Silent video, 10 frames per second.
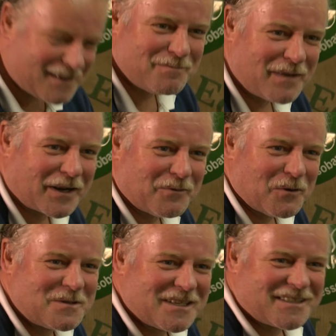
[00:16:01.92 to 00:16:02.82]
man
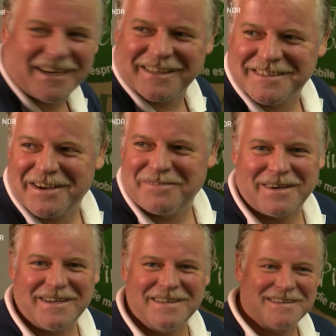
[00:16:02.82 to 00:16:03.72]
gewöhnt sich dran, sagen
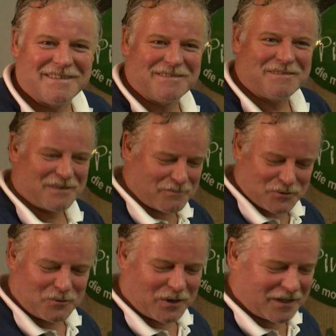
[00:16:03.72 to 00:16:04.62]
wir. Ich habe
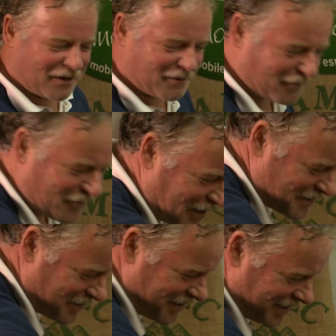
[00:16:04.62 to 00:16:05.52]
schon Hornhaut dafür.
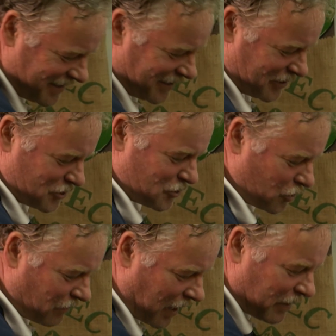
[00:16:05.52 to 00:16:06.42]
Also, die sind nur
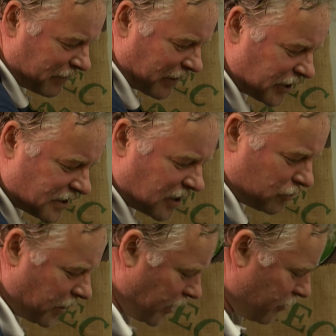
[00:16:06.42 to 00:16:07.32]
noch warm, die werden jetzt
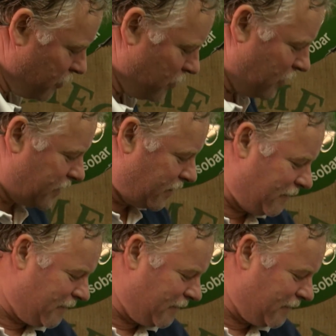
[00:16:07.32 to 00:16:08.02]
heruntergekühlt. Ja